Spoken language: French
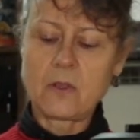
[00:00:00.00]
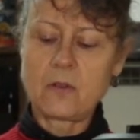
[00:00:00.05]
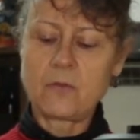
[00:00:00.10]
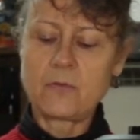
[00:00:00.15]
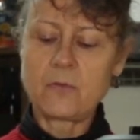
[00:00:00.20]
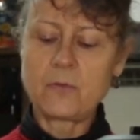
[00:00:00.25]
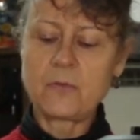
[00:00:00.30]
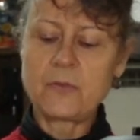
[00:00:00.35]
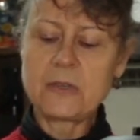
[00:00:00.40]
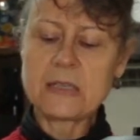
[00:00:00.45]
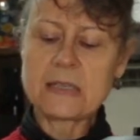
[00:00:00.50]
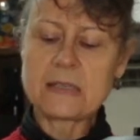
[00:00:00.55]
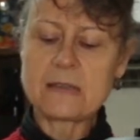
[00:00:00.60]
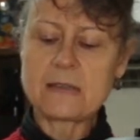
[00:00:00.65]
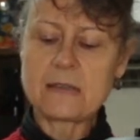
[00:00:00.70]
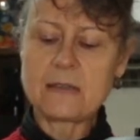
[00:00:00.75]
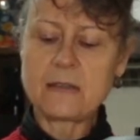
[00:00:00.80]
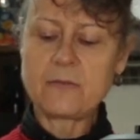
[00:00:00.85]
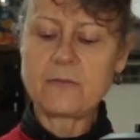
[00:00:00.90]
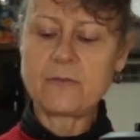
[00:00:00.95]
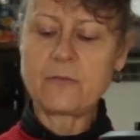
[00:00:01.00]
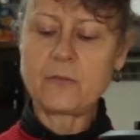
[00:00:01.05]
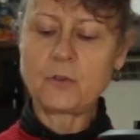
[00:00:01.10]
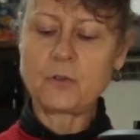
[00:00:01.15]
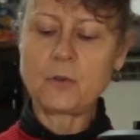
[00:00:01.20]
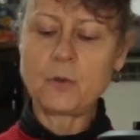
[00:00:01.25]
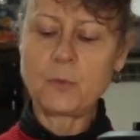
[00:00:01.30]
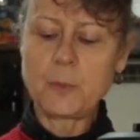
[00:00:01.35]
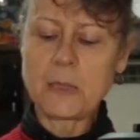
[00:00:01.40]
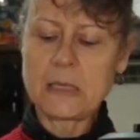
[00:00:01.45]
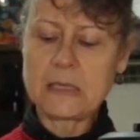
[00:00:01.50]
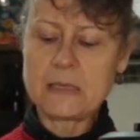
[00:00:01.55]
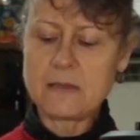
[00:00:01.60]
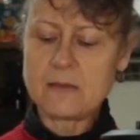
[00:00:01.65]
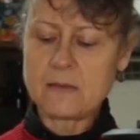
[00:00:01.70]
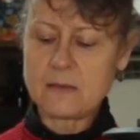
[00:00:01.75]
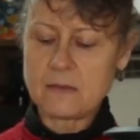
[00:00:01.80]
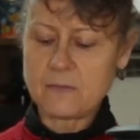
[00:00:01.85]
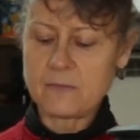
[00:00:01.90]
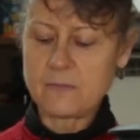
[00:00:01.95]
vous fixez votre
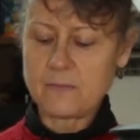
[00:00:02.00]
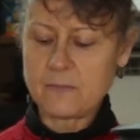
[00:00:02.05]
prise